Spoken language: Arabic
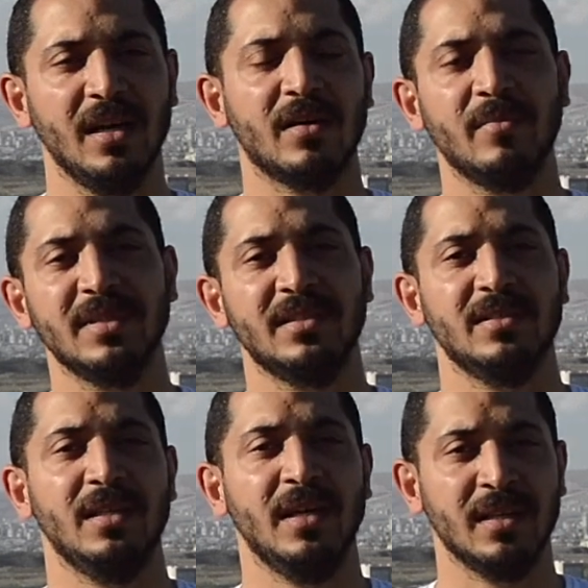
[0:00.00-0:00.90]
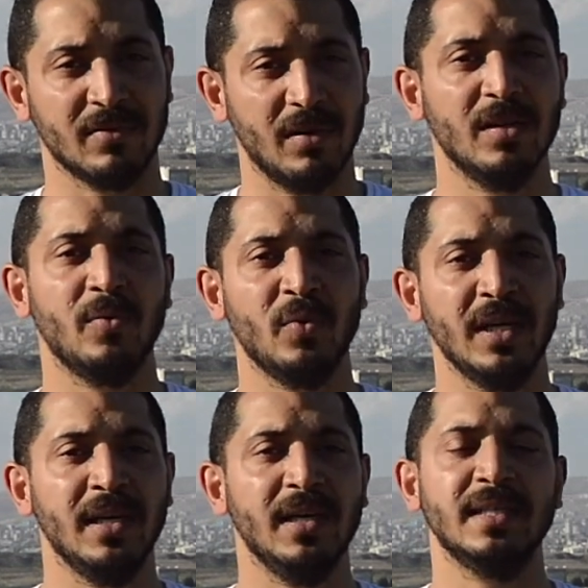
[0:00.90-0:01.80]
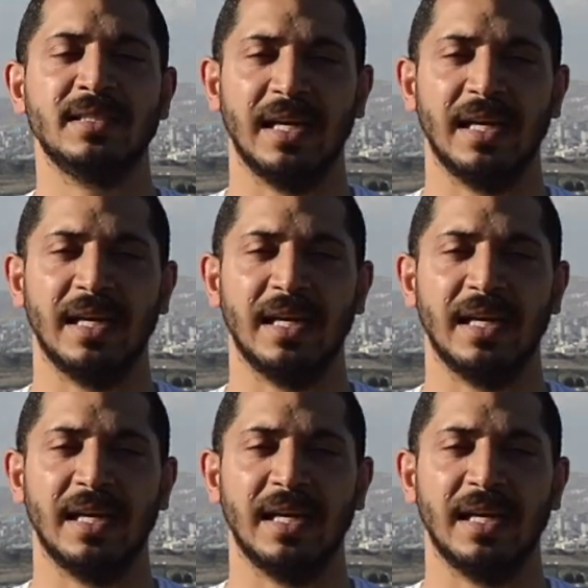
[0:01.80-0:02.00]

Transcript: هي اقامه الطالب واذن